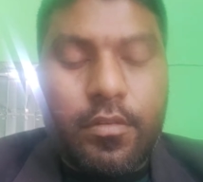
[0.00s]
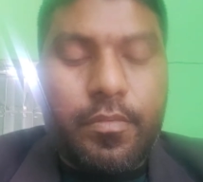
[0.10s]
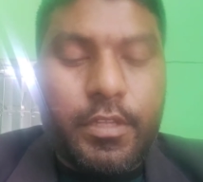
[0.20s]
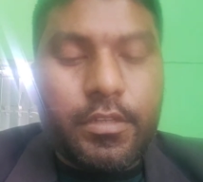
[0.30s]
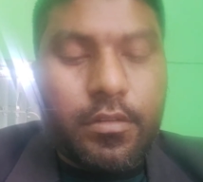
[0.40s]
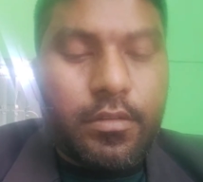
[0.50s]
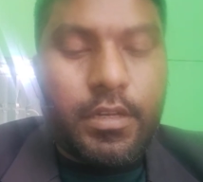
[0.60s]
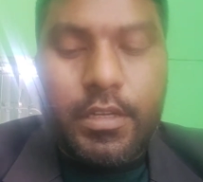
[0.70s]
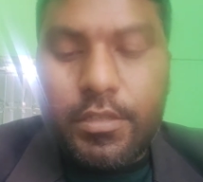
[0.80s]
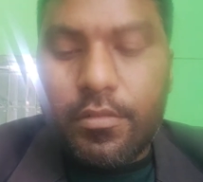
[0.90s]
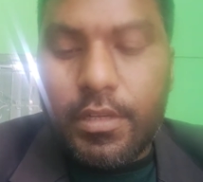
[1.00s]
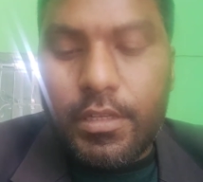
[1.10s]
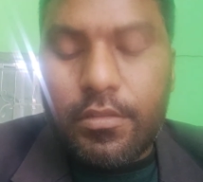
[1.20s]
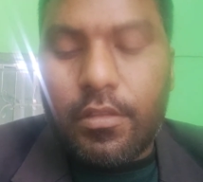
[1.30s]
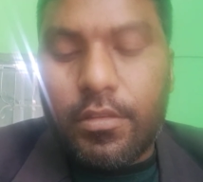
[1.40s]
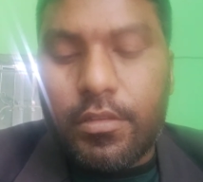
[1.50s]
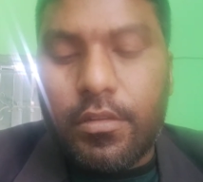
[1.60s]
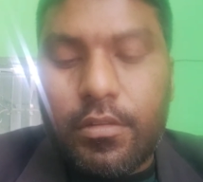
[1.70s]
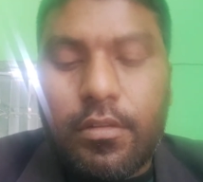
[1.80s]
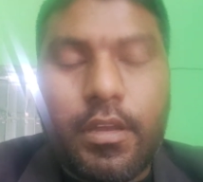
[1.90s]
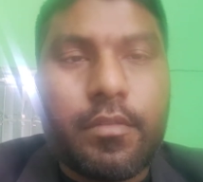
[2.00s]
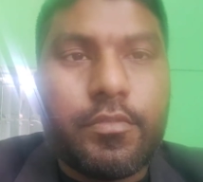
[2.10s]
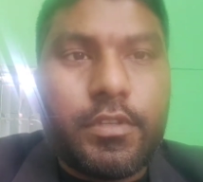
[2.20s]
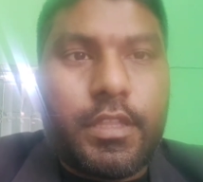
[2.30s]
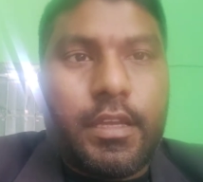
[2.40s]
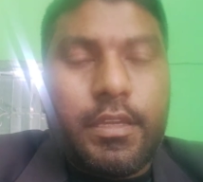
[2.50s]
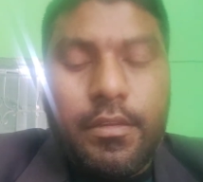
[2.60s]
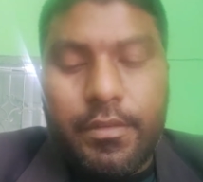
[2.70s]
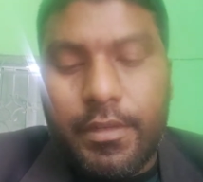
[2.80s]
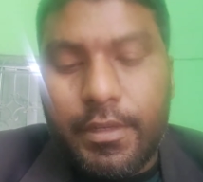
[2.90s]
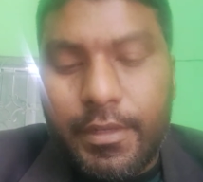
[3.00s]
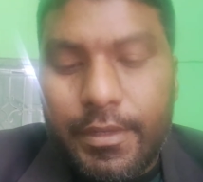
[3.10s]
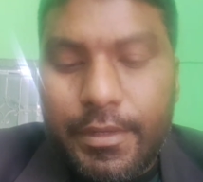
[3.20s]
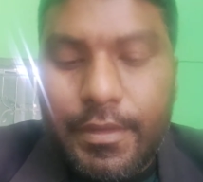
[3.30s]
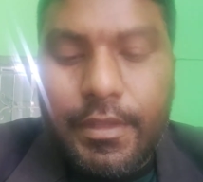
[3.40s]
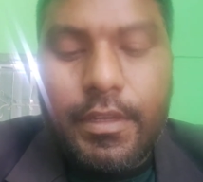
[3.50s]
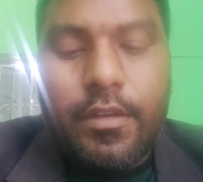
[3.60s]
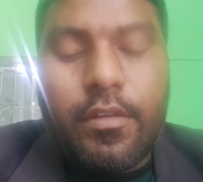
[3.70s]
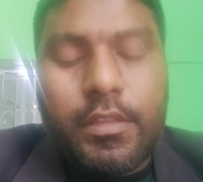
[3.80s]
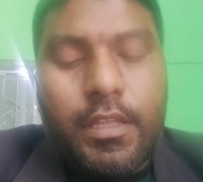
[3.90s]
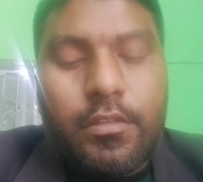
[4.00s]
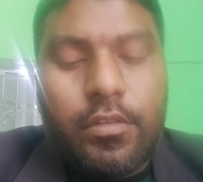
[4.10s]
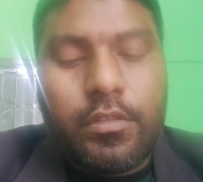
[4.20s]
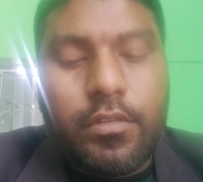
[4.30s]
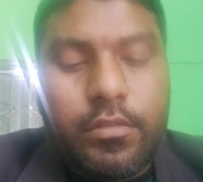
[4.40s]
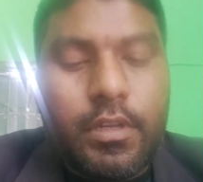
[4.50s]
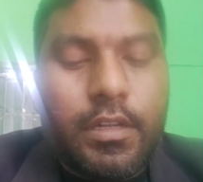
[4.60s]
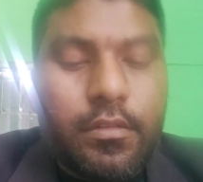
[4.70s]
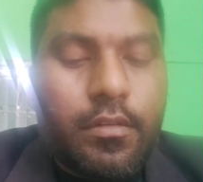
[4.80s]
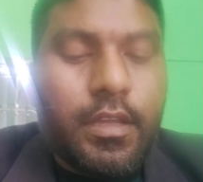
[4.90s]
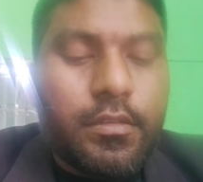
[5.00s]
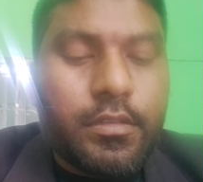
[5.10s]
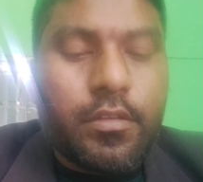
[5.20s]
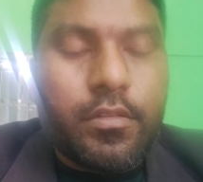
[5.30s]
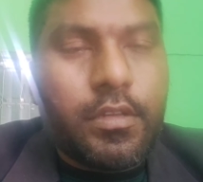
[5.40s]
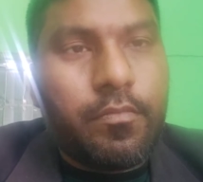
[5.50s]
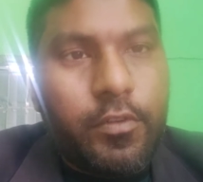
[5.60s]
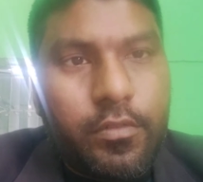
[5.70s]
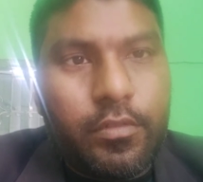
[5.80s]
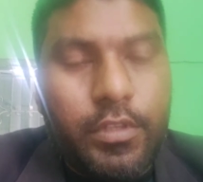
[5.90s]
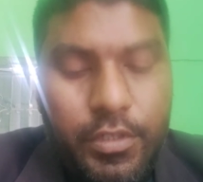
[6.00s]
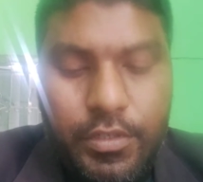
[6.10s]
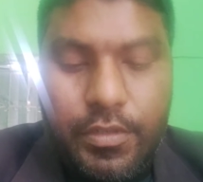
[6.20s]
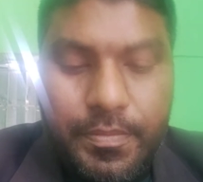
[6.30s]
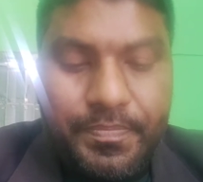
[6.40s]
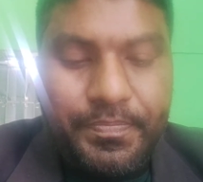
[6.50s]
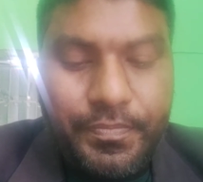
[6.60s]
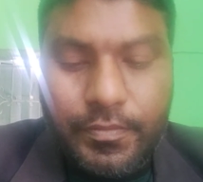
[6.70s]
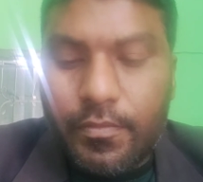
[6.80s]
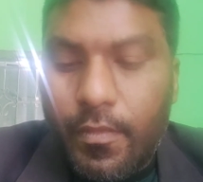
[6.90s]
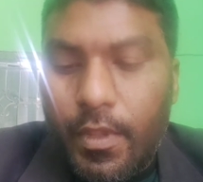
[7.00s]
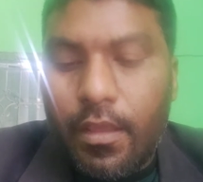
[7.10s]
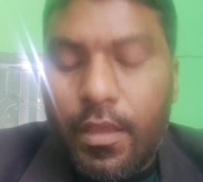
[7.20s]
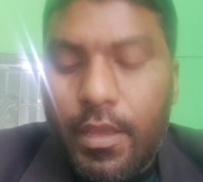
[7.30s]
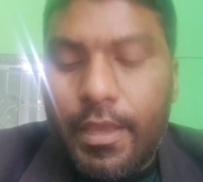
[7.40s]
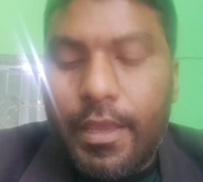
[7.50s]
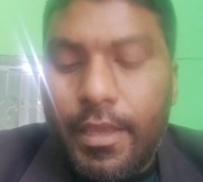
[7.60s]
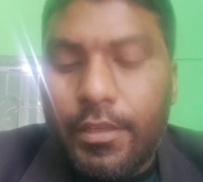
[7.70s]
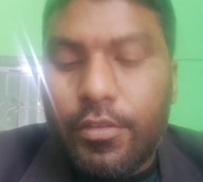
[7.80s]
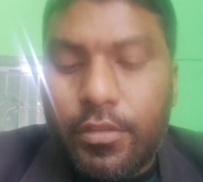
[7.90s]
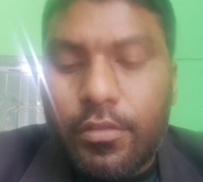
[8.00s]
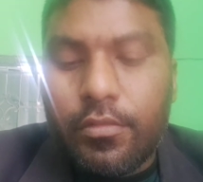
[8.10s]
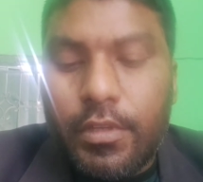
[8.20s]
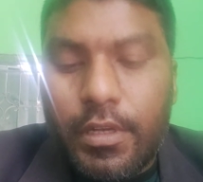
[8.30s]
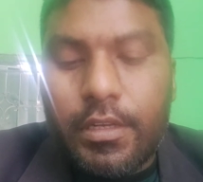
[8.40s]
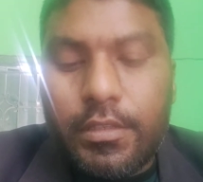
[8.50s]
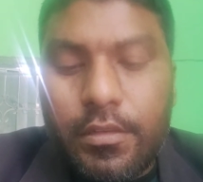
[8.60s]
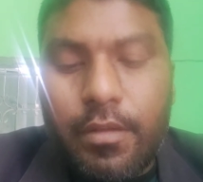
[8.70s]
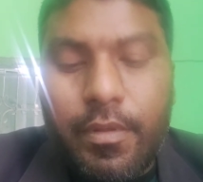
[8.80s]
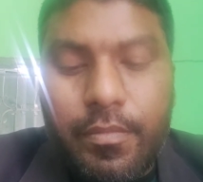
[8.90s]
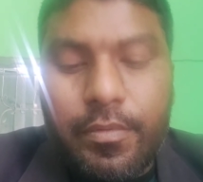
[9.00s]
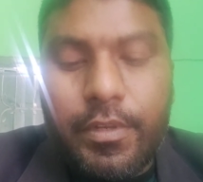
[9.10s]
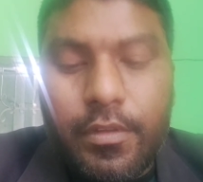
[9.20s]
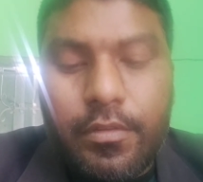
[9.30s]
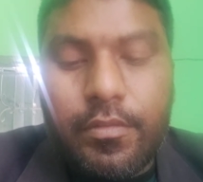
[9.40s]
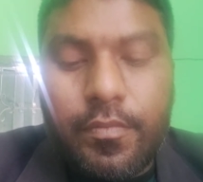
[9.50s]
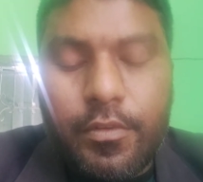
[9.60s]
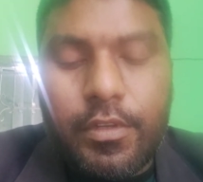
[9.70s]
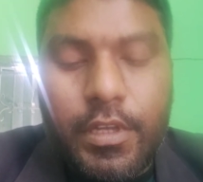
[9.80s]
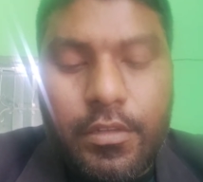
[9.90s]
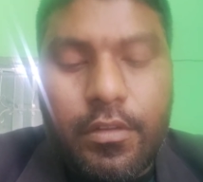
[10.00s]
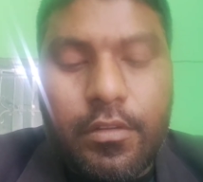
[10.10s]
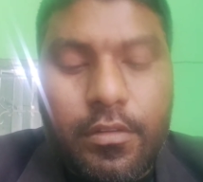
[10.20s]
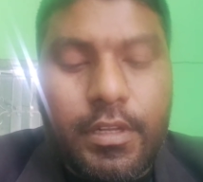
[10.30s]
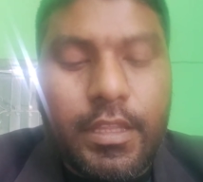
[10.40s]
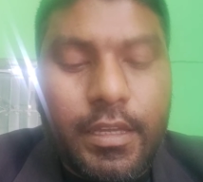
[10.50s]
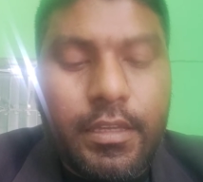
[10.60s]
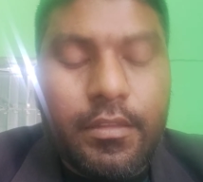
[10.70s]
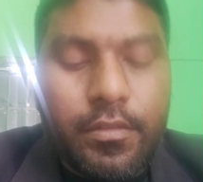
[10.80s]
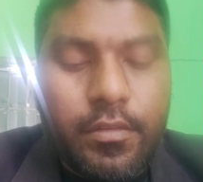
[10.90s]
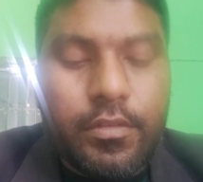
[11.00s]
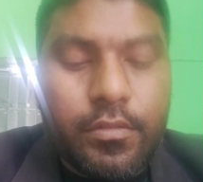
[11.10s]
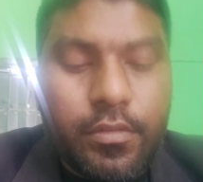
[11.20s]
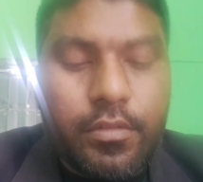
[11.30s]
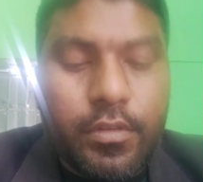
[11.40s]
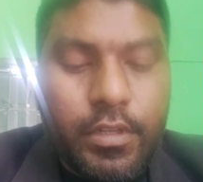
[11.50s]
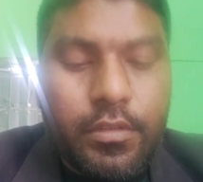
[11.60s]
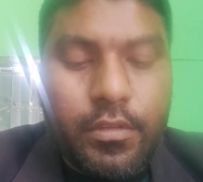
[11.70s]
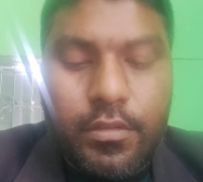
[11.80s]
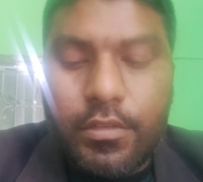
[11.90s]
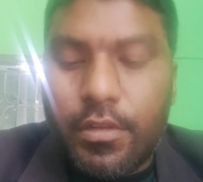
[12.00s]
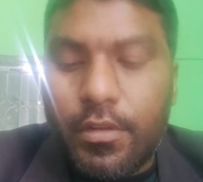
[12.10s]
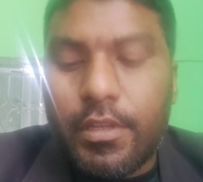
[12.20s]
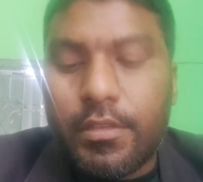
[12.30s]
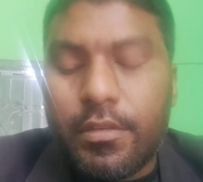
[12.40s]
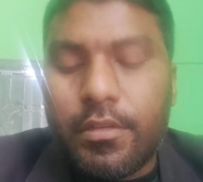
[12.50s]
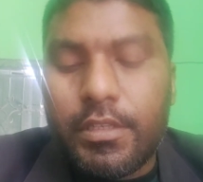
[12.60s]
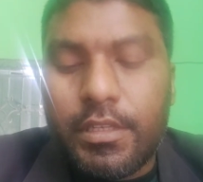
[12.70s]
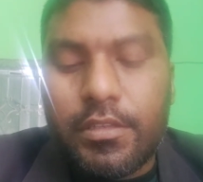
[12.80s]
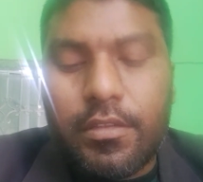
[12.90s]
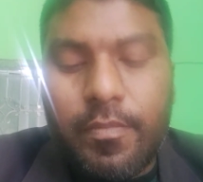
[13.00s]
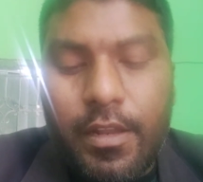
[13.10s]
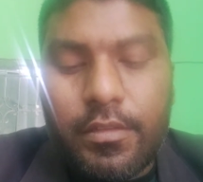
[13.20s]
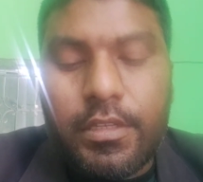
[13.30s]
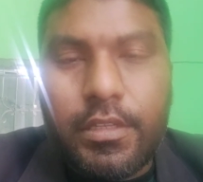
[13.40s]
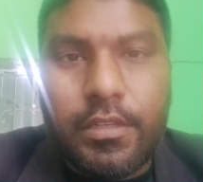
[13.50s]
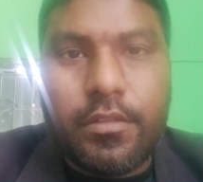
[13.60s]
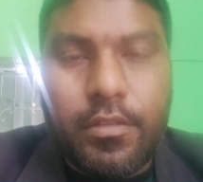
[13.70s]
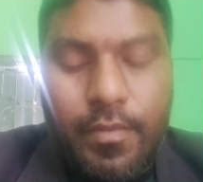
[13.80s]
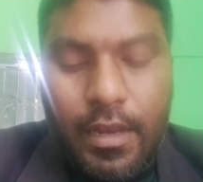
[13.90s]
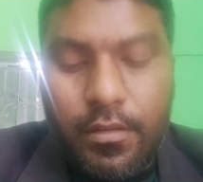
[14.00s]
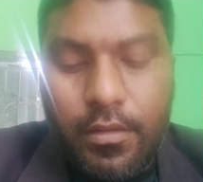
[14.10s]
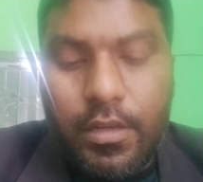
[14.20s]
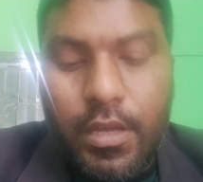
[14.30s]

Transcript: কোনো অপরাধ সংগঠনের সঠিক তথ্য সংগ্রহ করাকে বুঝে থাকি অর্থাৎ সত্য উদ্ঘাটন করাই হচ্ছে তদন্তের মুখ্য উদ্দেশ্য এই সত্য উদ্ঘাটনের জন্য আমরা বিভিন্ন প্রক্রিয়া সংগ্রহ করে থাকি তো সঠিক তদন্ত সংগ্রহের জন্য যিনি যত পারদর্শী তিনি তত ভালো